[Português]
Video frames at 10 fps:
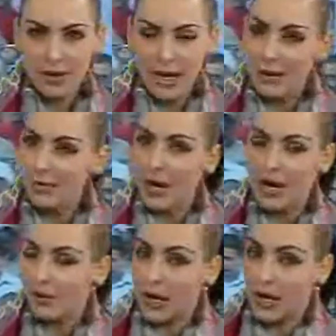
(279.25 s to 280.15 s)
É,
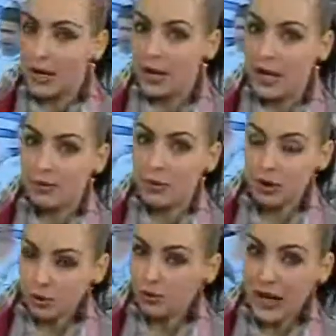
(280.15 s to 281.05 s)
é, é, é
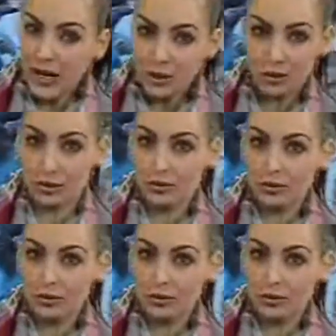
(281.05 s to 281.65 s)
muito fácil